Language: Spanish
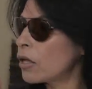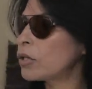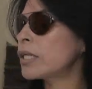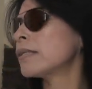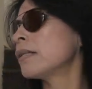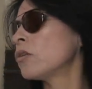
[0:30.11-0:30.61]
dado
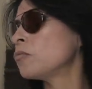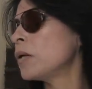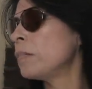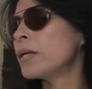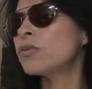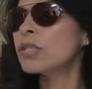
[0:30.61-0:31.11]
300
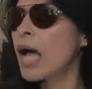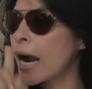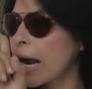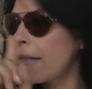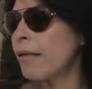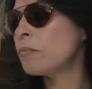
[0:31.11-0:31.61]
mil pesos a
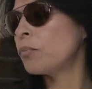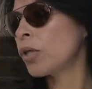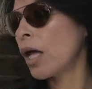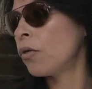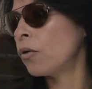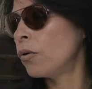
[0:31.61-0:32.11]
cada
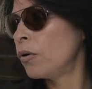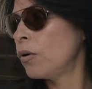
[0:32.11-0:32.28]
diputado.